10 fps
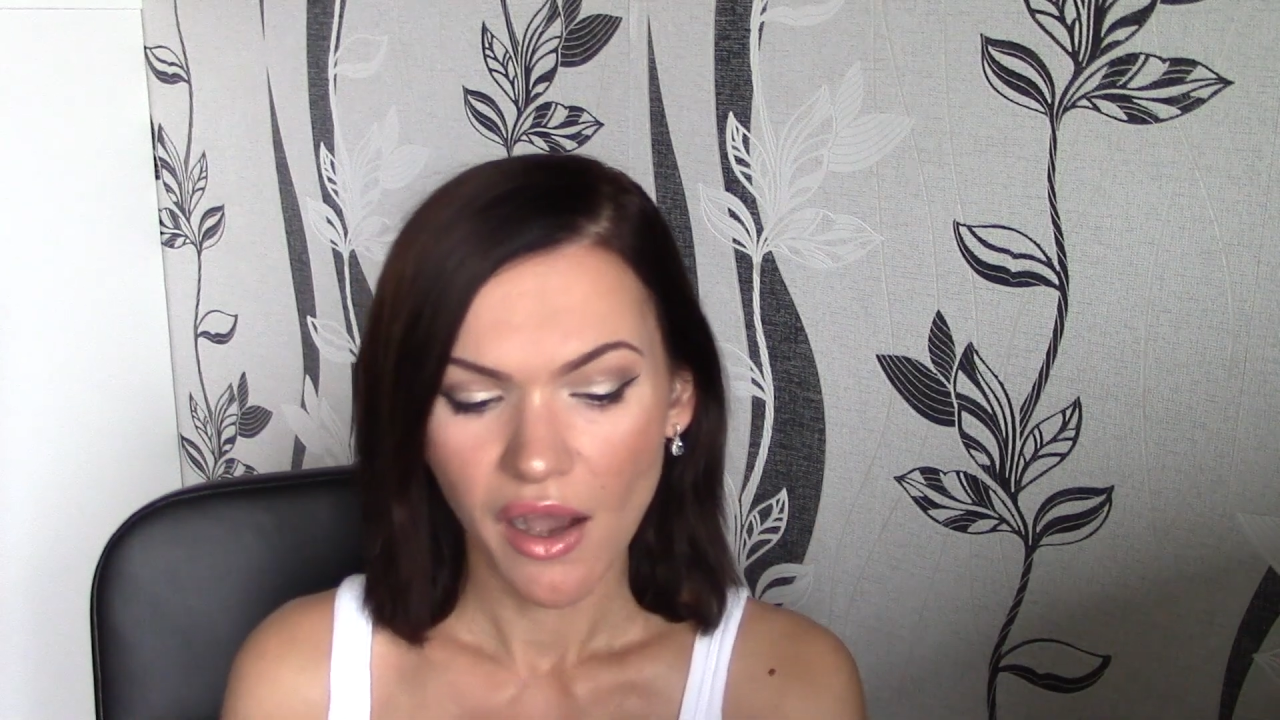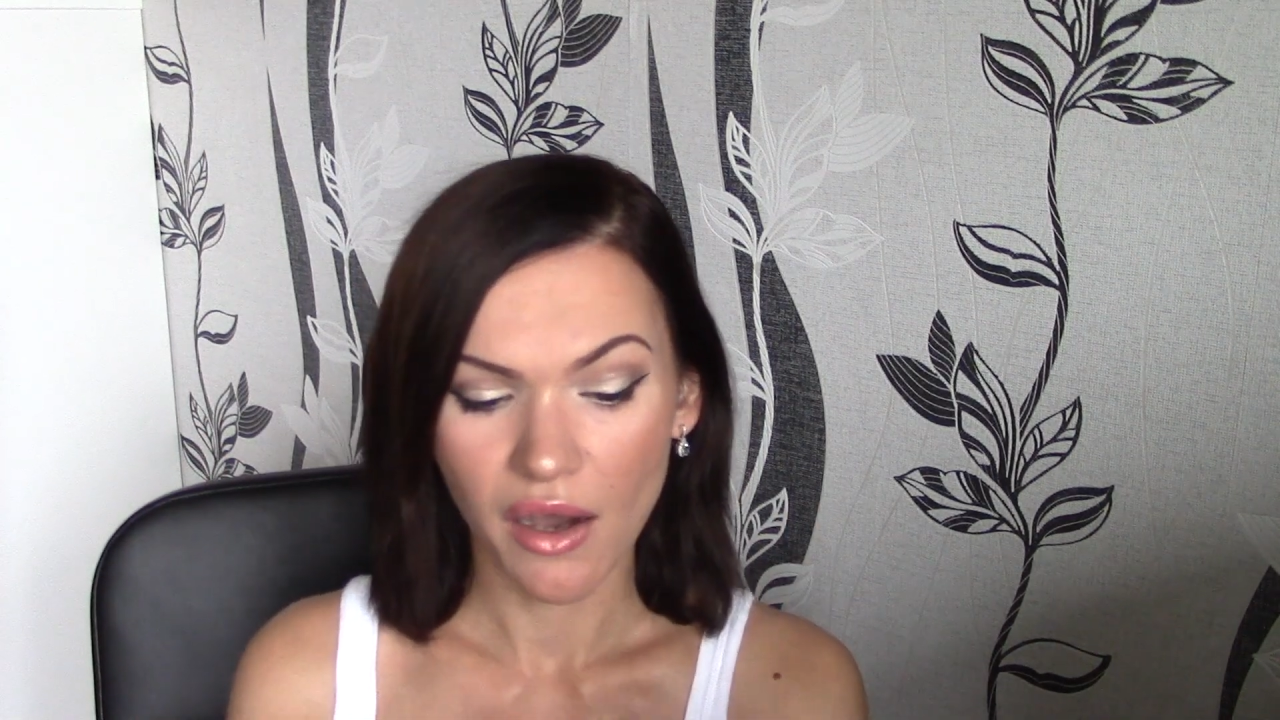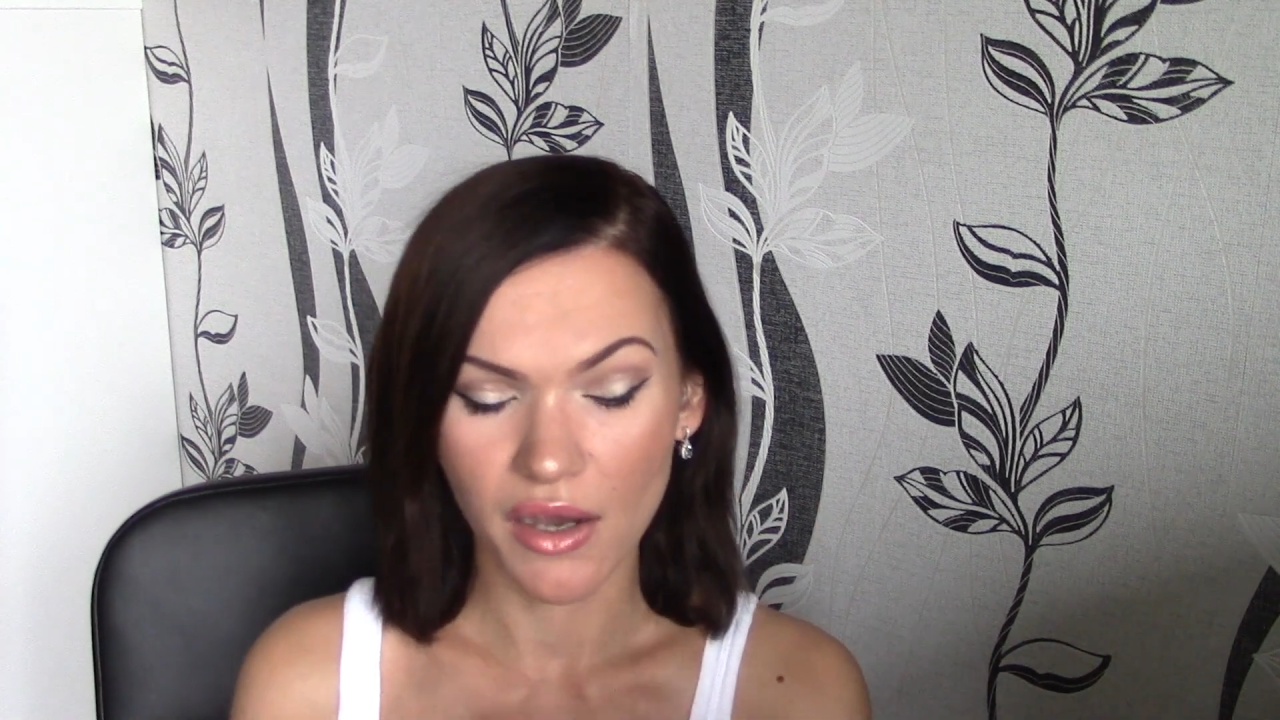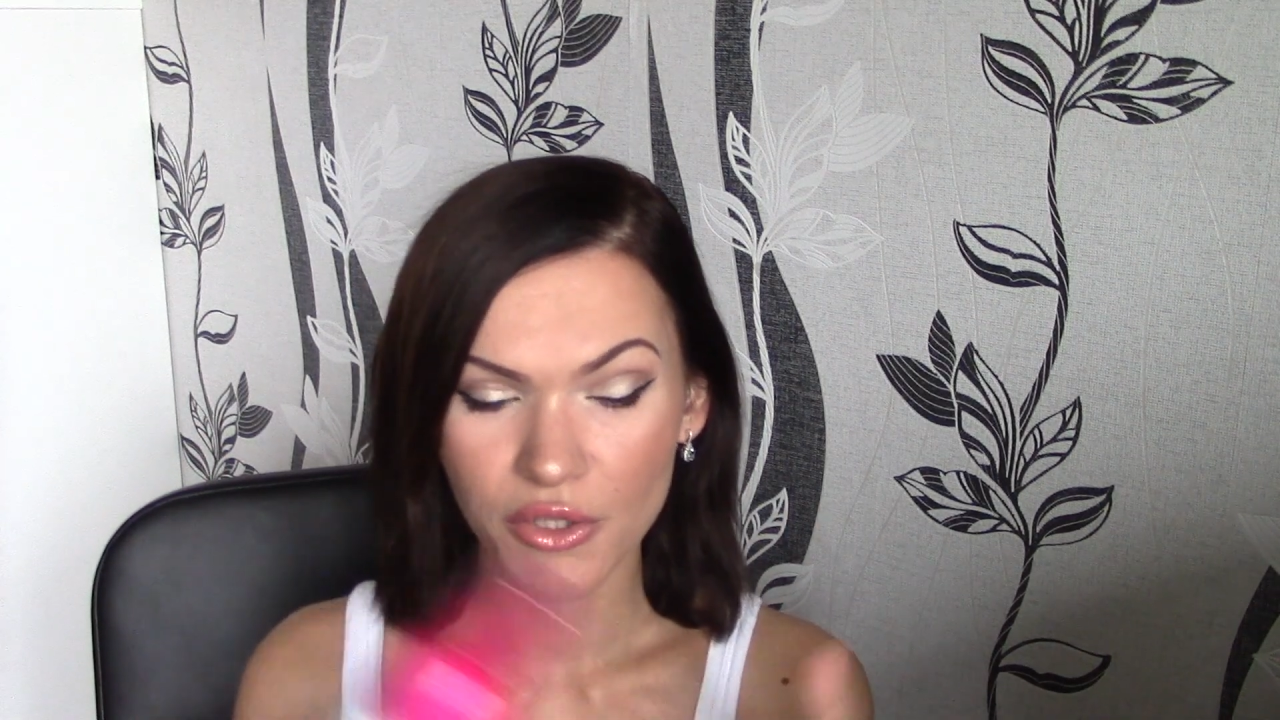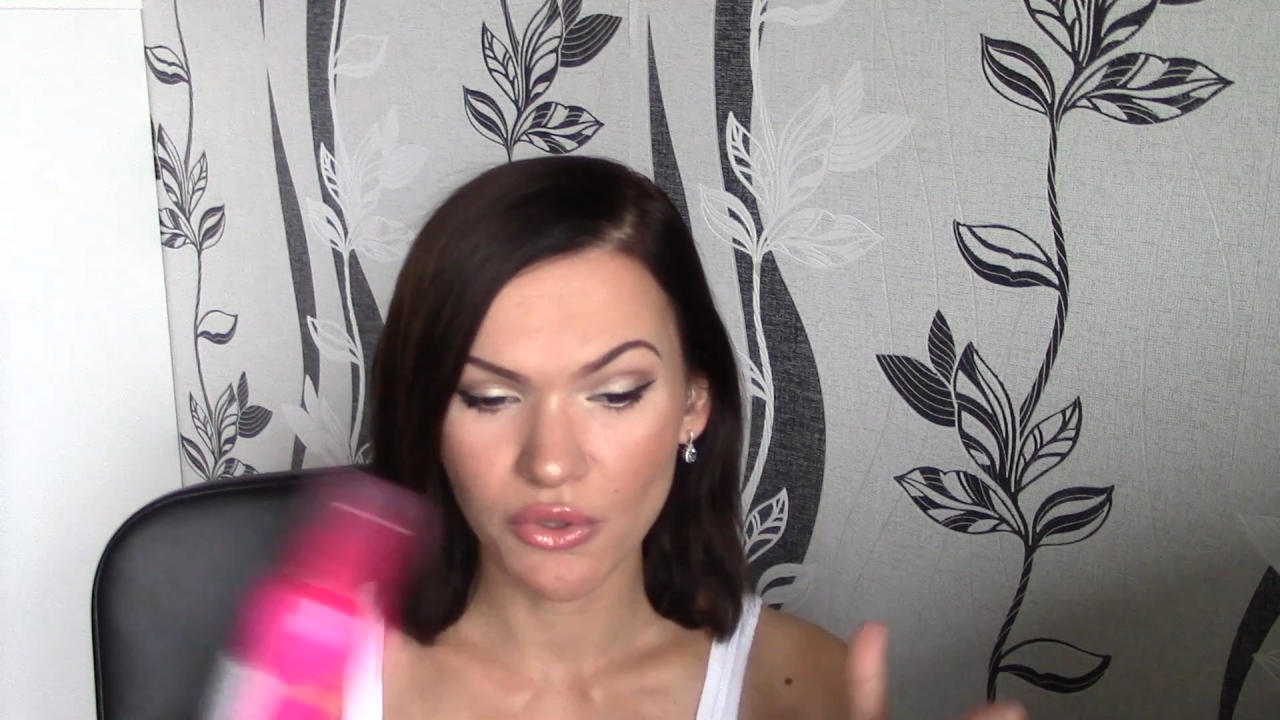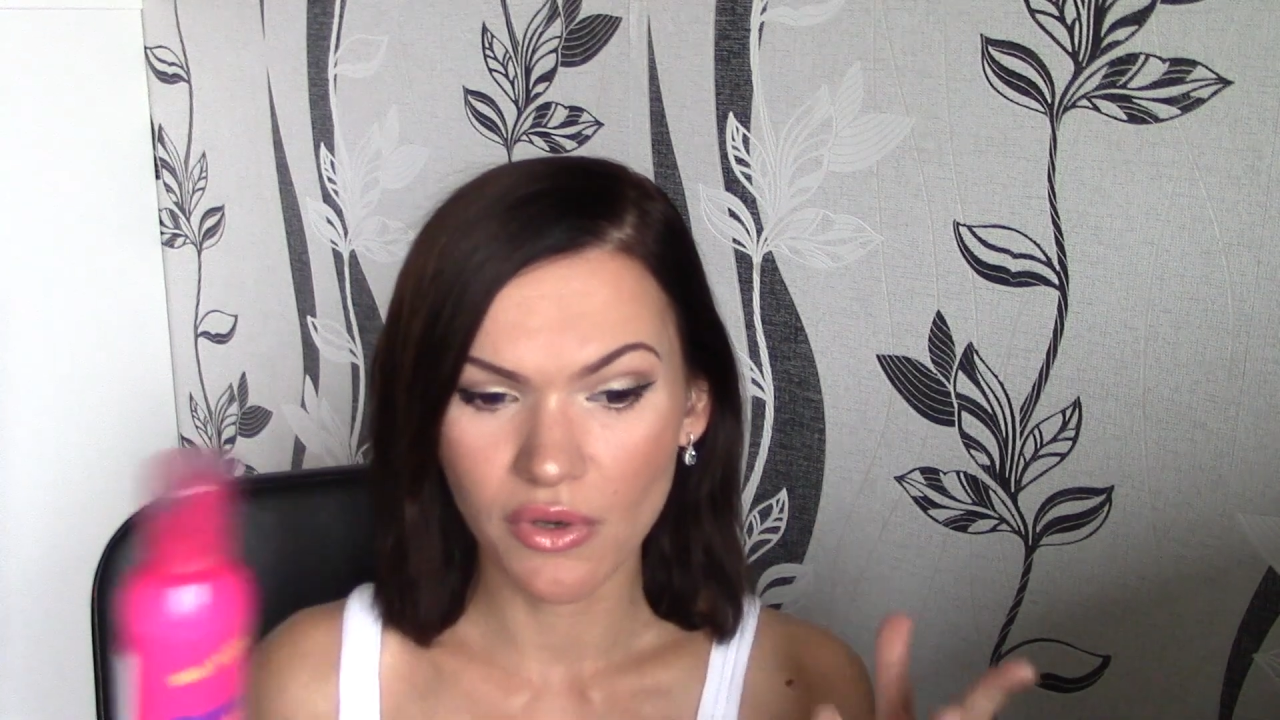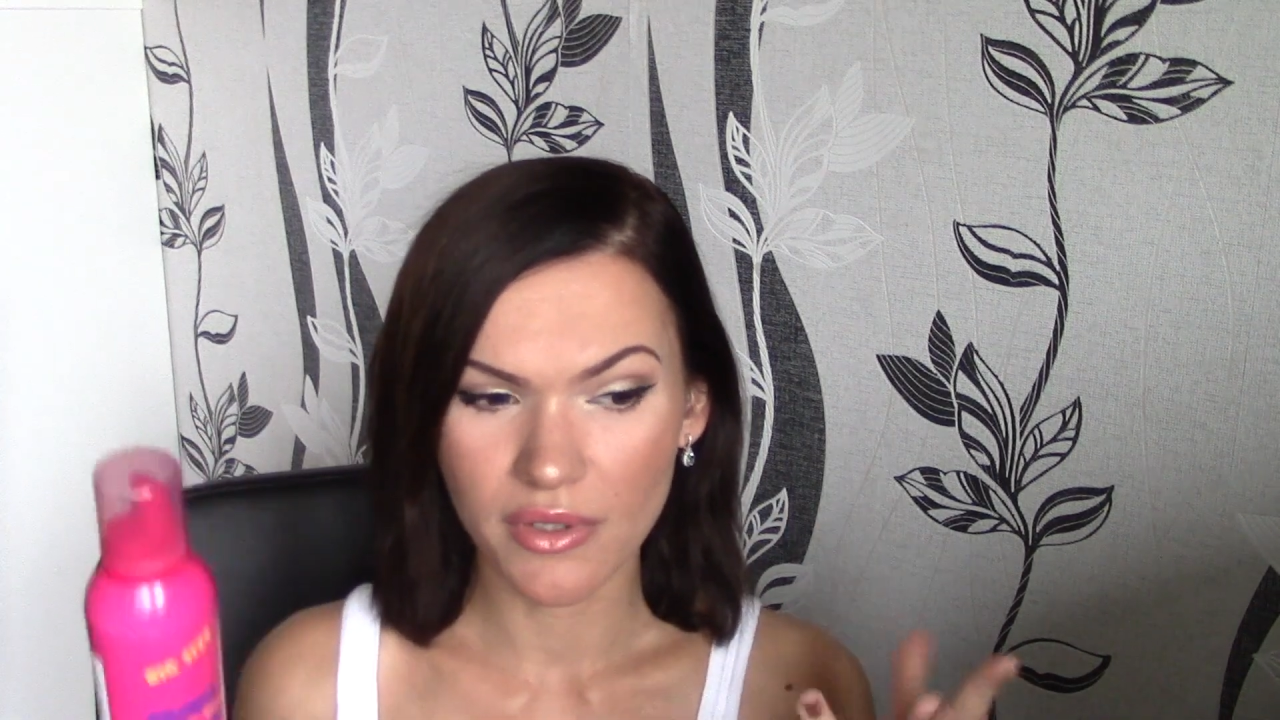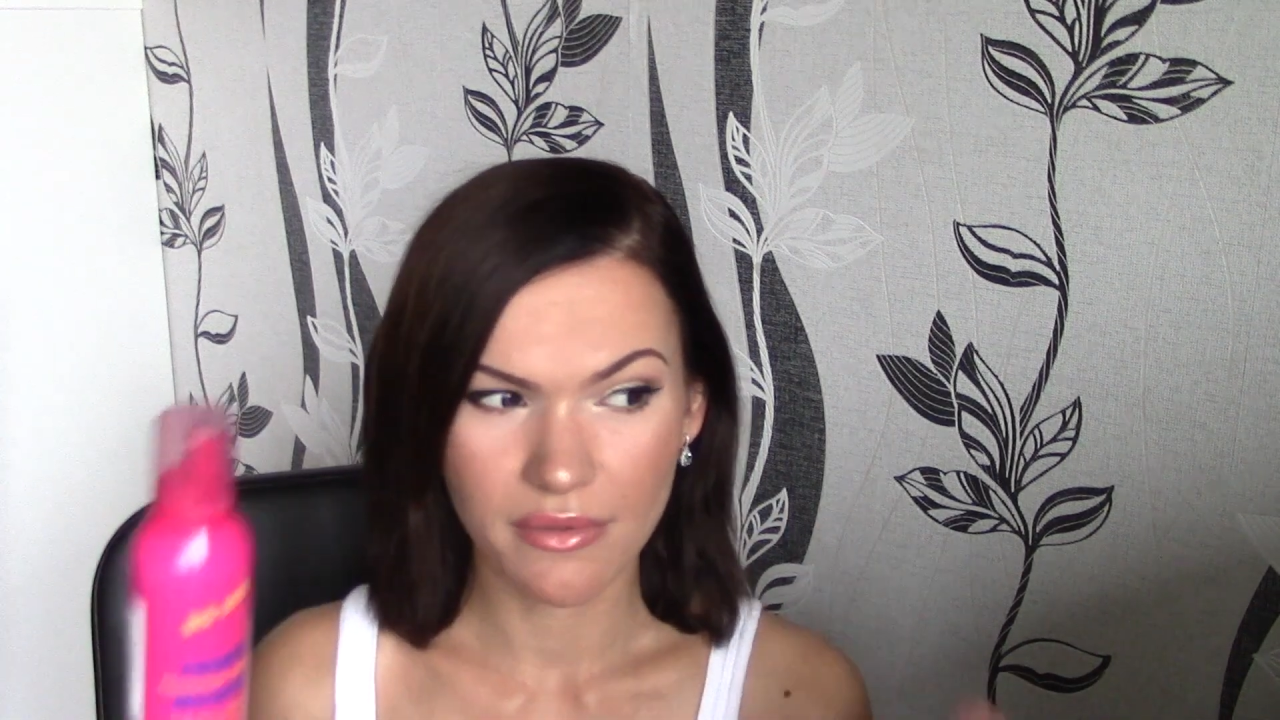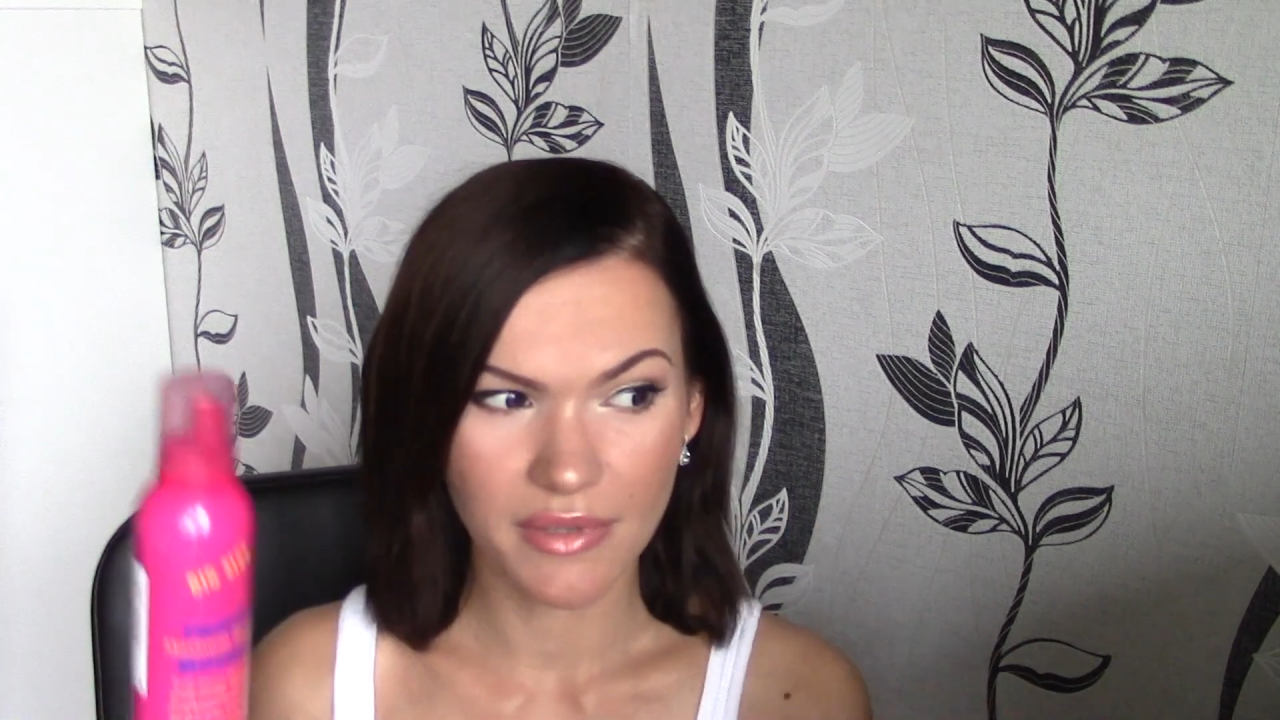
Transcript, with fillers: а, но